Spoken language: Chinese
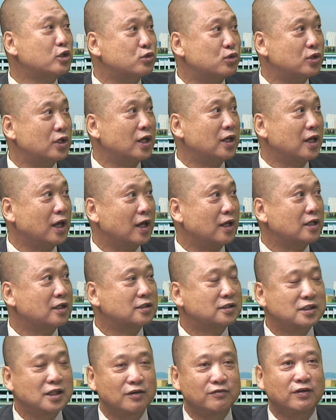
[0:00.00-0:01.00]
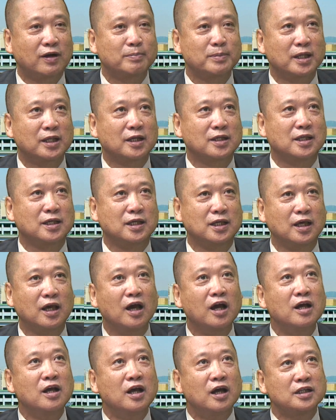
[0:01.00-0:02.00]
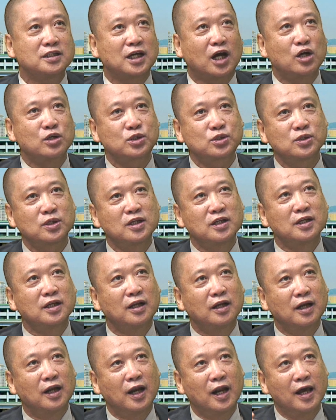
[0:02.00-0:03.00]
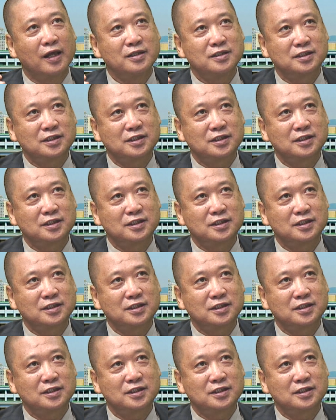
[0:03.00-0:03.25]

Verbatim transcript: 宣言这方面的提议，假如是你连